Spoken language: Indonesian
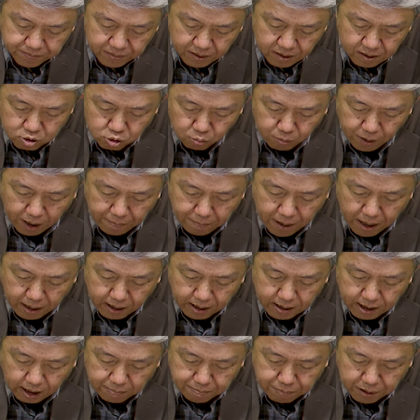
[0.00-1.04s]
Supaya
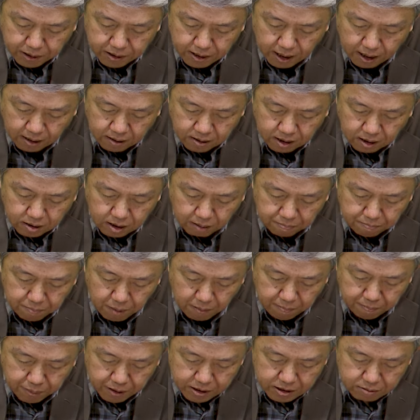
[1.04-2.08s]
pagi dan petang tetap
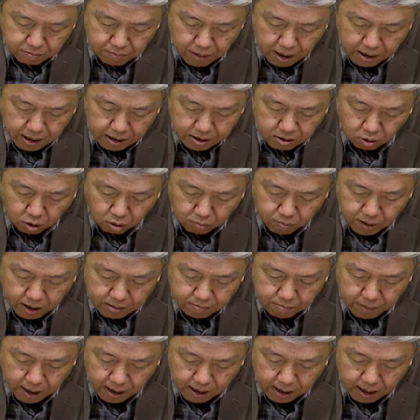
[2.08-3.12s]
mempersembahkan
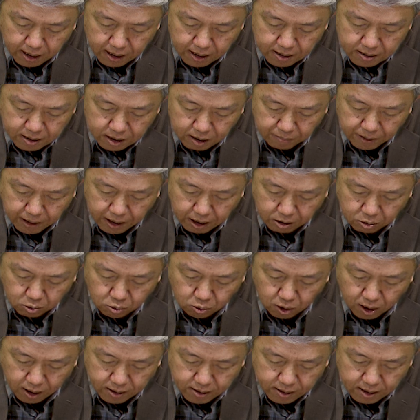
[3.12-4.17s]
korban bakaran kepada
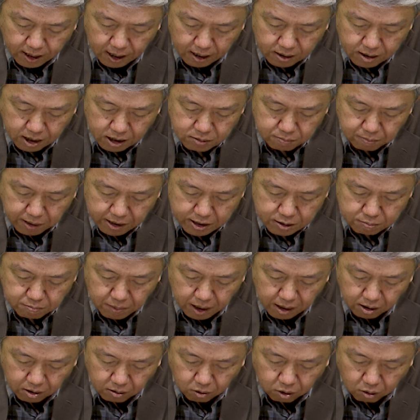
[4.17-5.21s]
Tuhan di atas
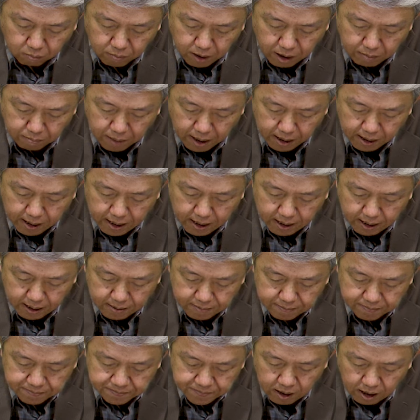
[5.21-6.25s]
mesbah korban
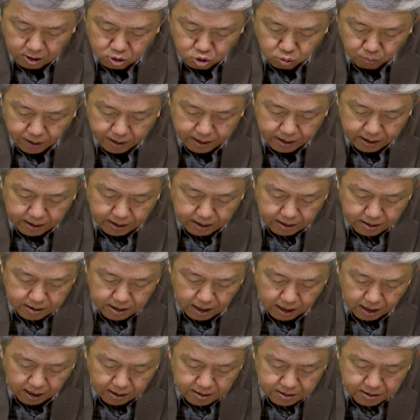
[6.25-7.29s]
bakaran. Dan supaya
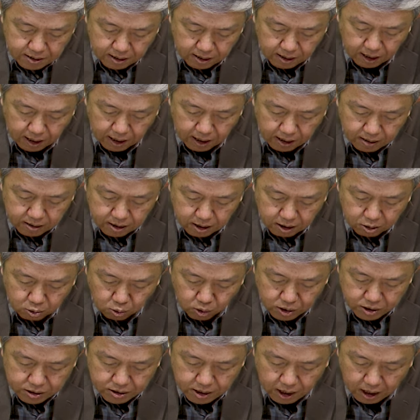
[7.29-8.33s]
dikerjakan segala yang
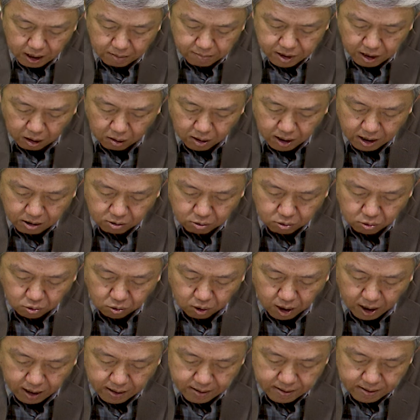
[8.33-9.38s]
tertulis dalam Taurat
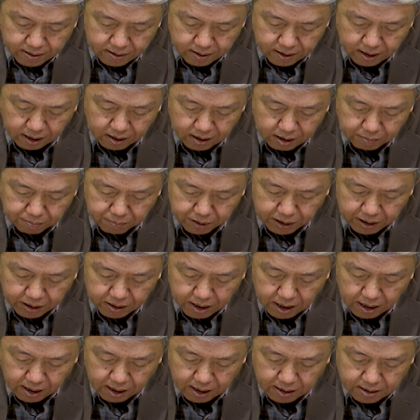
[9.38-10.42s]
Tuhan yang
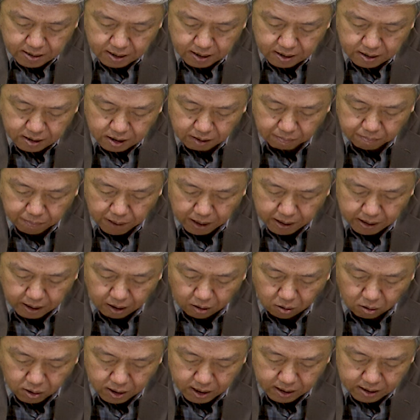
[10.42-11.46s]
diperintahkannya
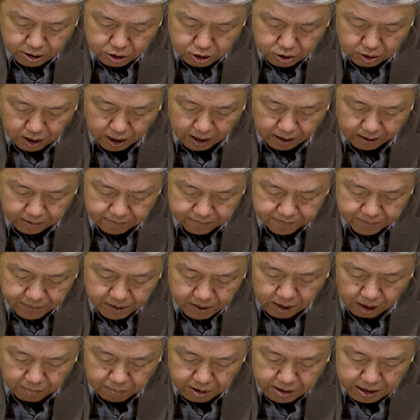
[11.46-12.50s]
kepada orang Israel.
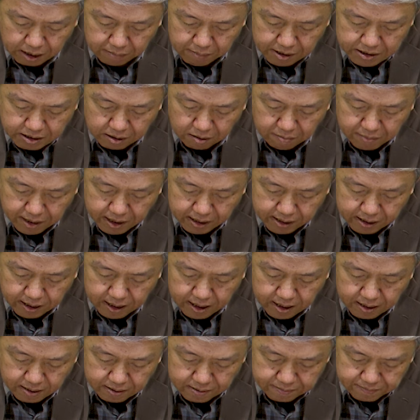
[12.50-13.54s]
Dan bersama-sama
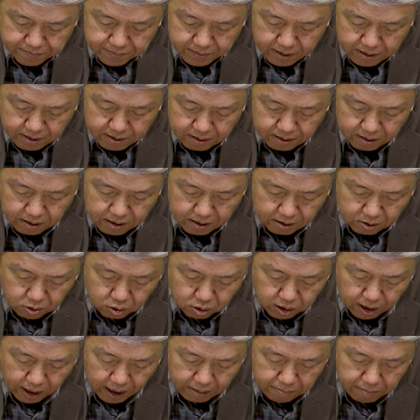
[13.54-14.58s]
mereka
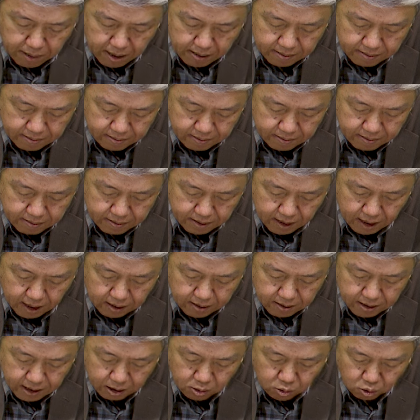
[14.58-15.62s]
ikut Heman,
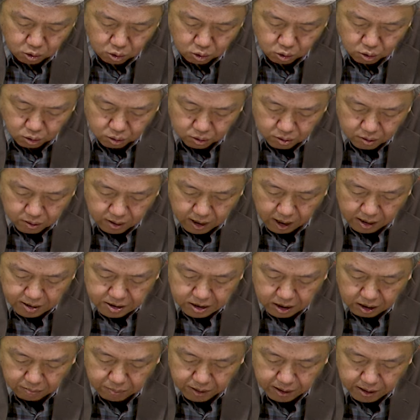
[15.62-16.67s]
dan Yedutun, dan
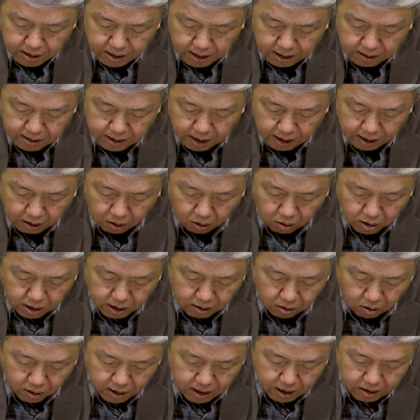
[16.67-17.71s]
selebihnya dari
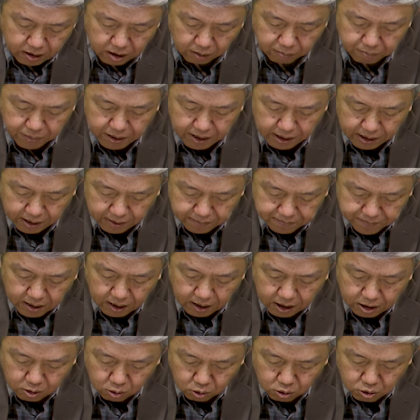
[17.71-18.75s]
orang-orang yang terpilih,
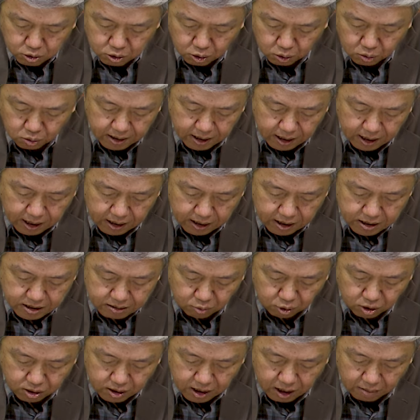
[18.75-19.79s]
yang ditunjuk dengan
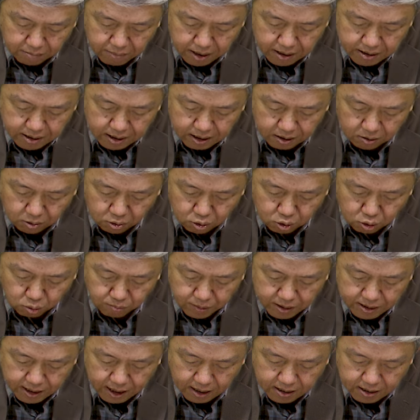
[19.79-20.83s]
disebut namanya untuk
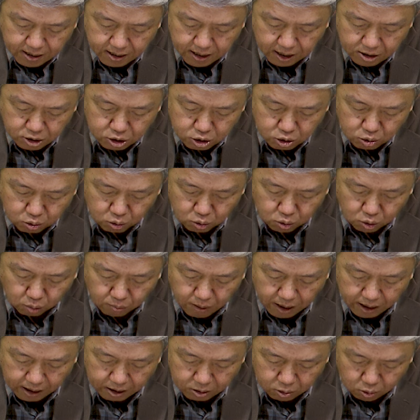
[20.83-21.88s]
menyanyikan syukur
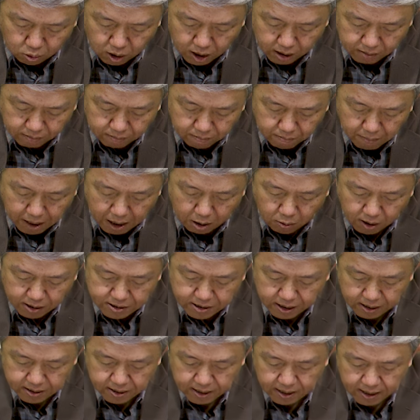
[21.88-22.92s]
bagi Tuhan,
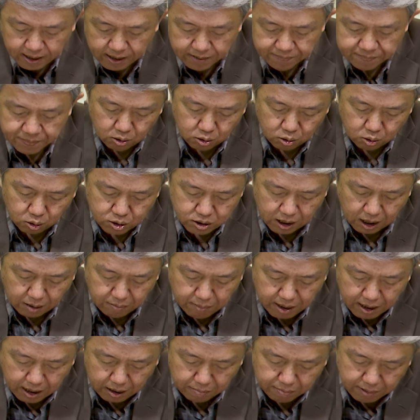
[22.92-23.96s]
bahwasanya untuk
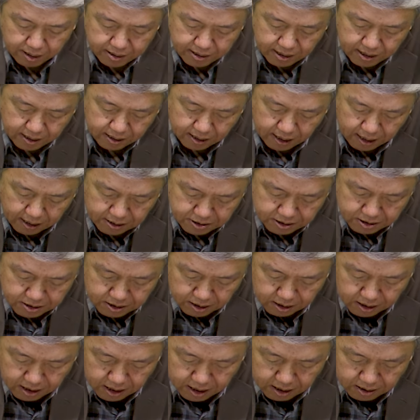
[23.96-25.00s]
selama-lamanya kasih
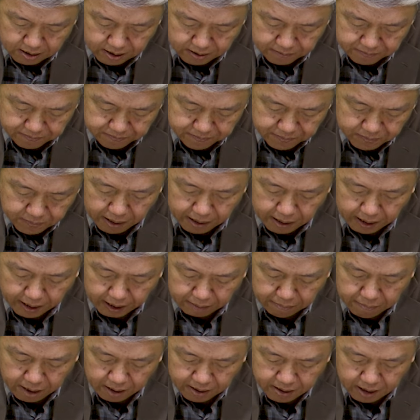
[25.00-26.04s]
setianya. Pada
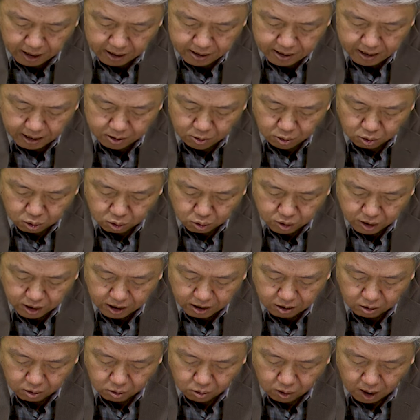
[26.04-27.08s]
Heman dan Yedutun
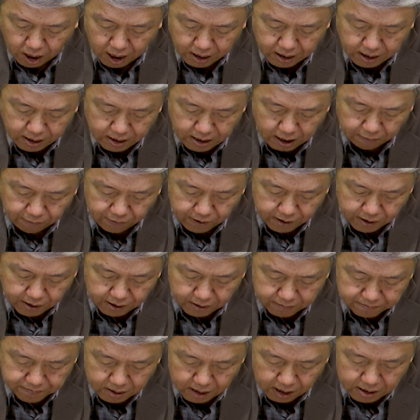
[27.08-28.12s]
itu ada
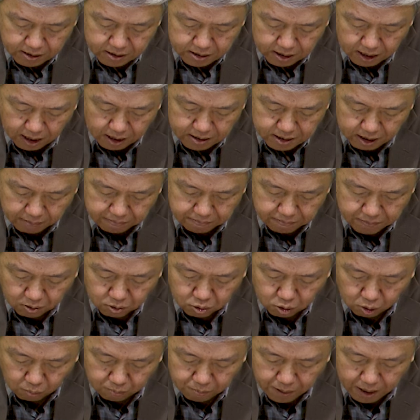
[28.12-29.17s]
nafiri dan ceracap
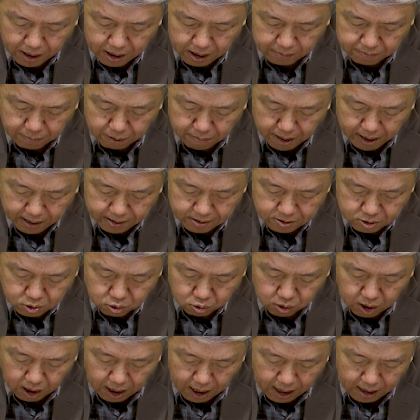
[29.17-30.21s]
untuk para pemain
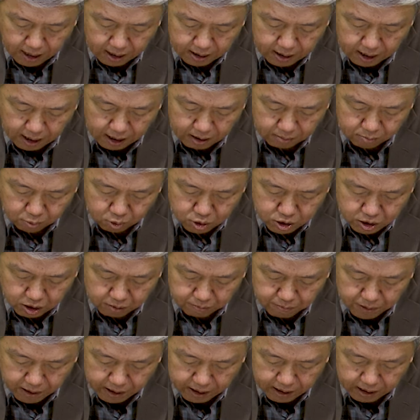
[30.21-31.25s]
juga alat-alat musik
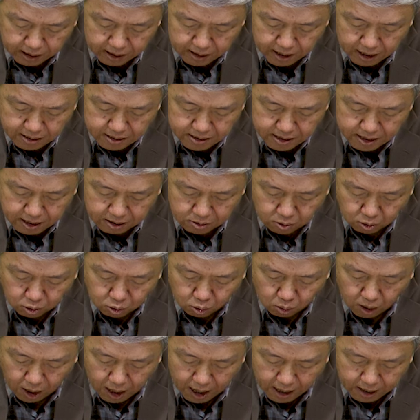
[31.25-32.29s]
pengiring nyanyian
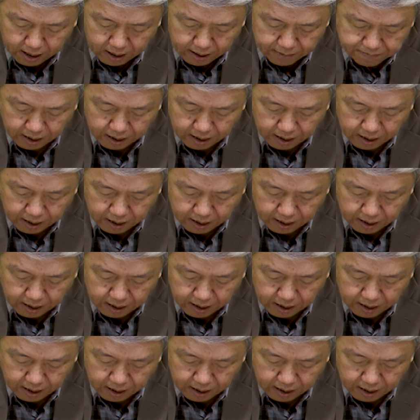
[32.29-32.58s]
untuk Allah.